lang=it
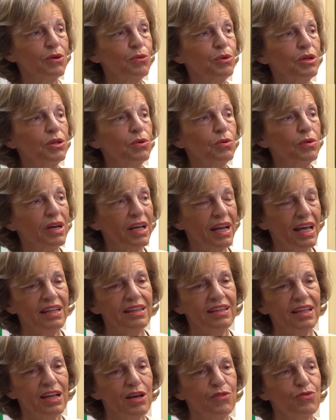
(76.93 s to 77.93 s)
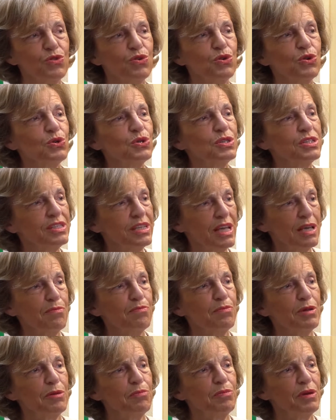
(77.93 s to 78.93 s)
Quindi un grande lavoro
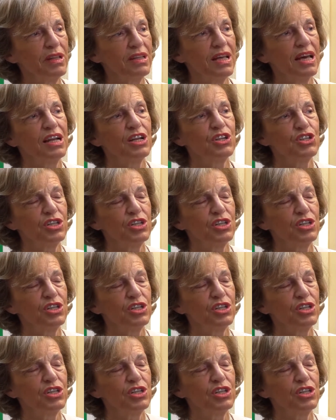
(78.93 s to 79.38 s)
sempre per dare